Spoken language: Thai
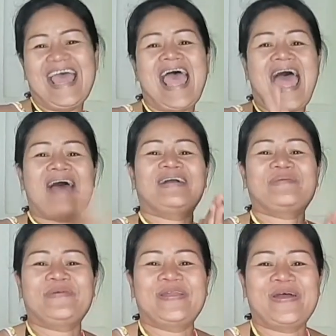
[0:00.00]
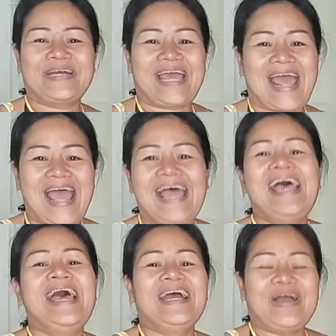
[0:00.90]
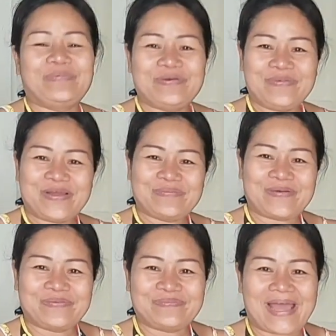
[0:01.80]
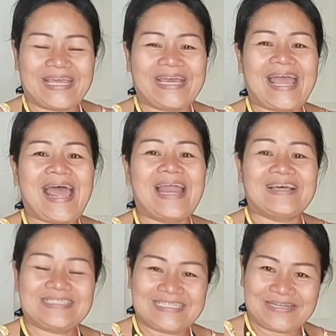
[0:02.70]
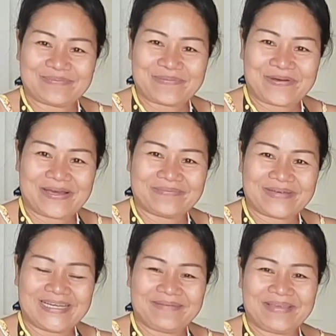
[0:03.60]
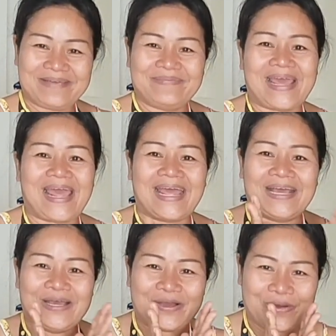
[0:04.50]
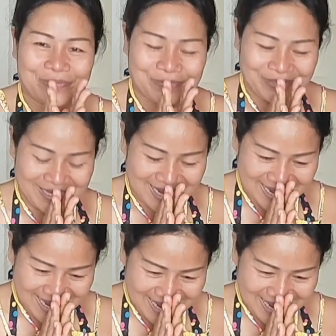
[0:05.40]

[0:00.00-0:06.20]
เอากับพี่น้องค่ะ ขอบคุณพี่น้องปองปค่ะ แล้วเจอกันใหม่พอกันใหม่ในคลิปหน้าขอบคุณค่ะ